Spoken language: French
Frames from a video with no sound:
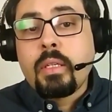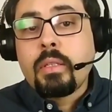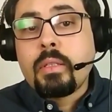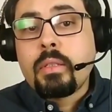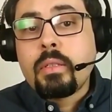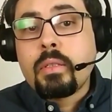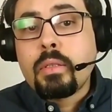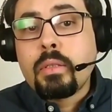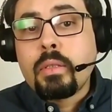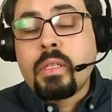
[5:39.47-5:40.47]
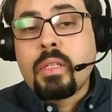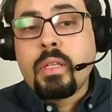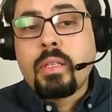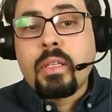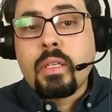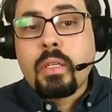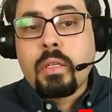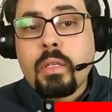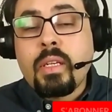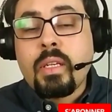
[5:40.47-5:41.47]
euh, c'est
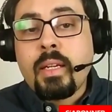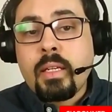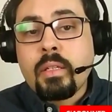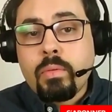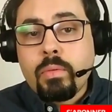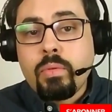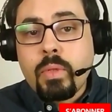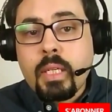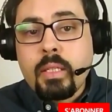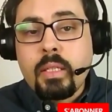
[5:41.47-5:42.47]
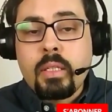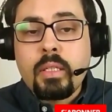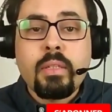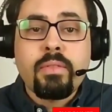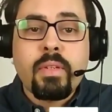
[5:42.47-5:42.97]
l'un en tout cas des,